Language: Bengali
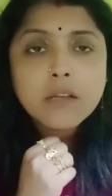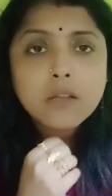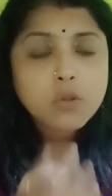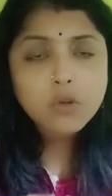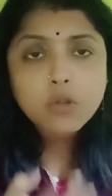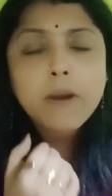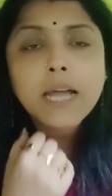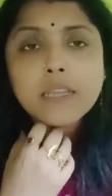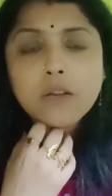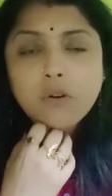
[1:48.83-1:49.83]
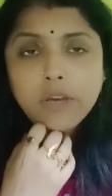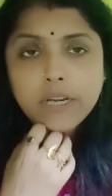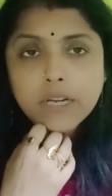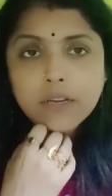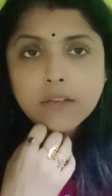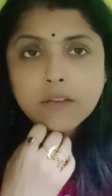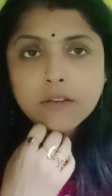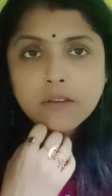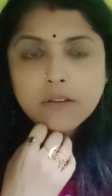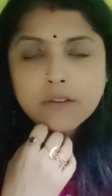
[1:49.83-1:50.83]
তোর তো ভাতারও নয় এটা
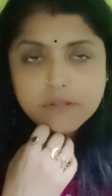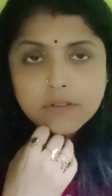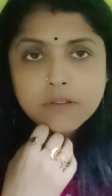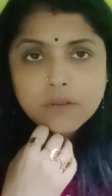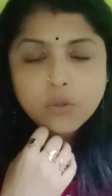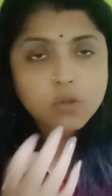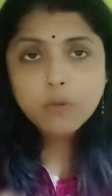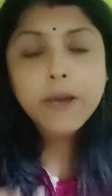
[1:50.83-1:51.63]
তোর তো